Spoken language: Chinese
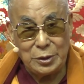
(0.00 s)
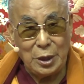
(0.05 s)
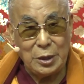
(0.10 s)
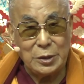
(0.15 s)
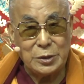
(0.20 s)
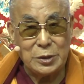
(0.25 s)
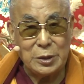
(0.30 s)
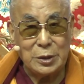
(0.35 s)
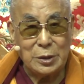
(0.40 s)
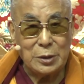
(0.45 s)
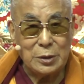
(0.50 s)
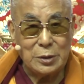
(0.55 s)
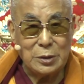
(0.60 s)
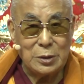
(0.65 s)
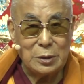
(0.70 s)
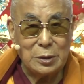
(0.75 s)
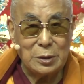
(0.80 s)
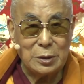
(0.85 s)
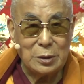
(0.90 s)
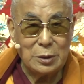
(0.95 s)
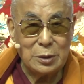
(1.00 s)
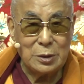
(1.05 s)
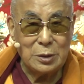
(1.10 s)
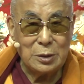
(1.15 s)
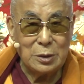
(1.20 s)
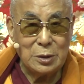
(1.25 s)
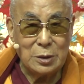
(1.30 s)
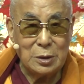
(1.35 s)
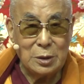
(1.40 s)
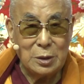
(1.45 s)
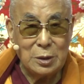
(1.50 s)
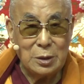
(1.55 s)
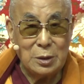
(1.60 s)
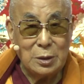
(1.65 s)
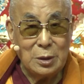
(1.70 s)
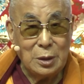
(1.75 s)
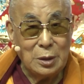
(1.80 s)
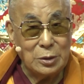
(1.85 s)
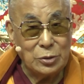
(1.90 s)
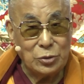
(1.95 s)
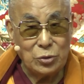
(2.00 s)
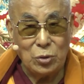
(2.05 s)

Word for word: 呃吉天